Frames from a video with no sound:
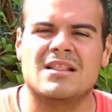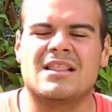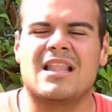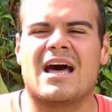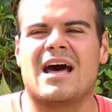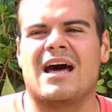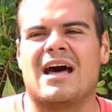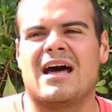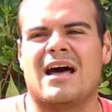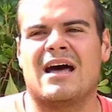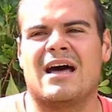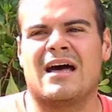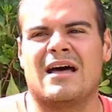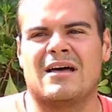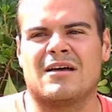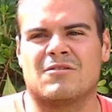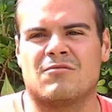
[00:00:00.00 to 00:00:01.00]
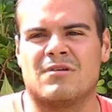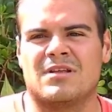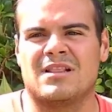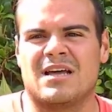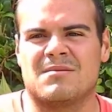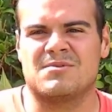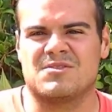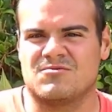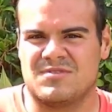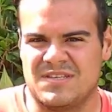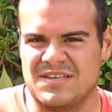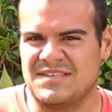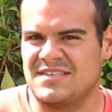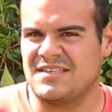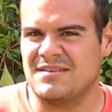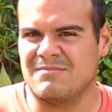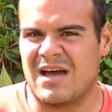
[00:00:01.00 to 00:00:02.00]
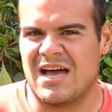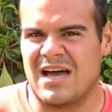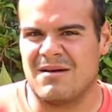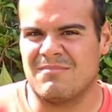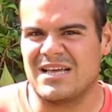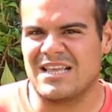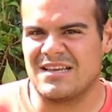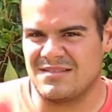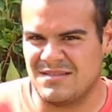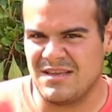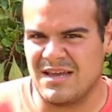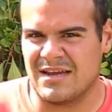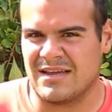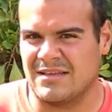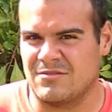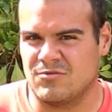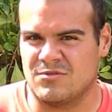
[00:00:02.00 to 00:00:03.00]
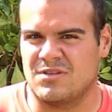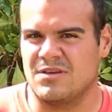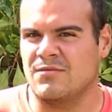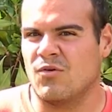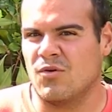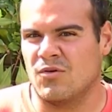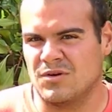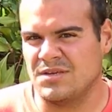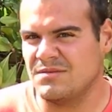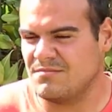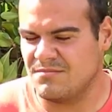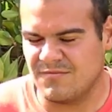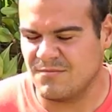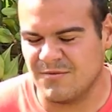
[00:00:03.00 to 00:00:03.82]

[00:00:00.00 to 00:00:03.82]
la, quella bruttissima malattia che tutti voi